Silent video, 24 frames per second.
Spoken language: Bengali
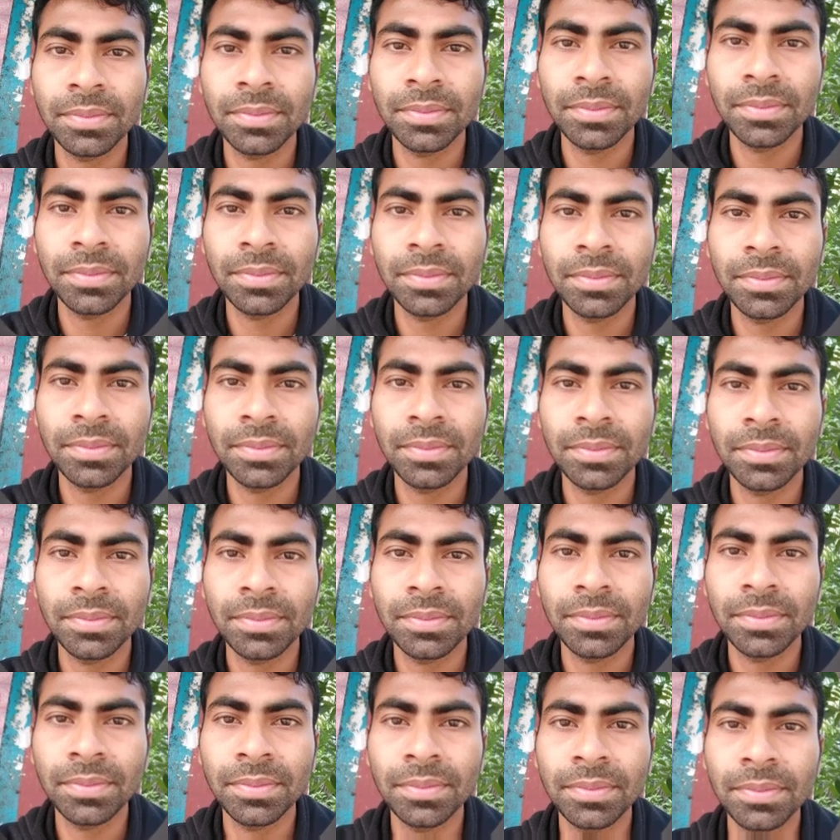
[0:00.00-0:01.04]
তো আমি
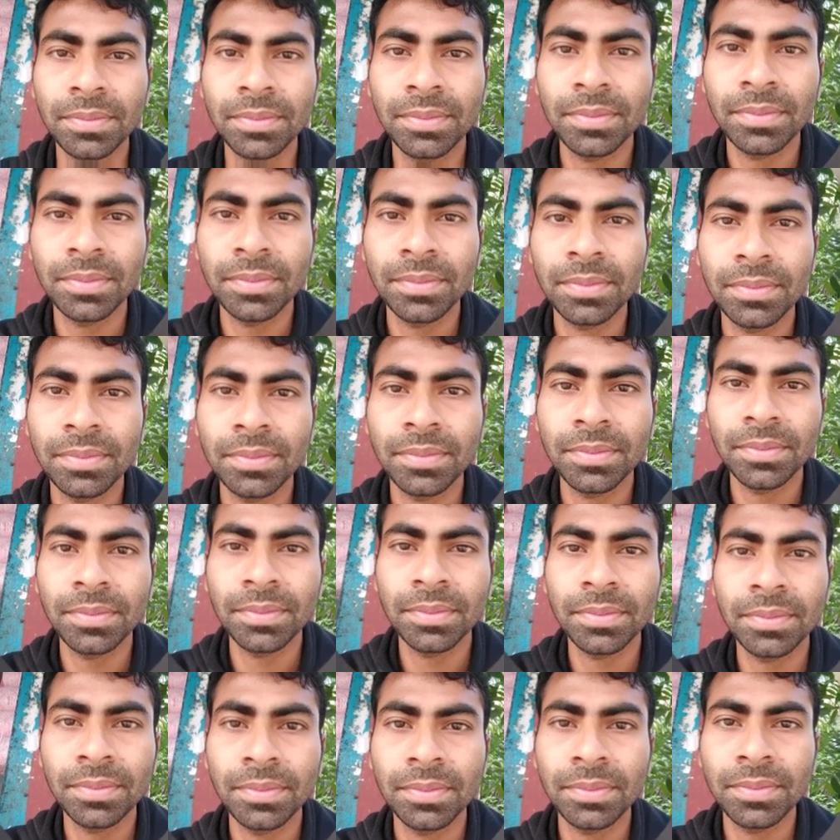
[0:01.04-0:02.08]
প্রথম পিকটি
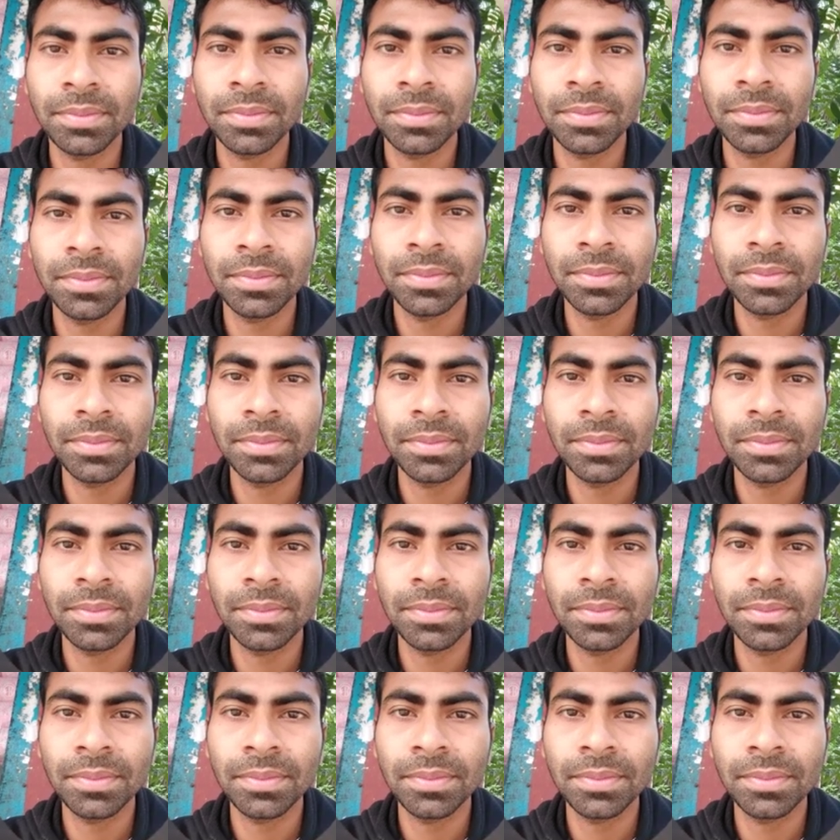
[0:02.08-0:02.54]
দিয়ে দিলাম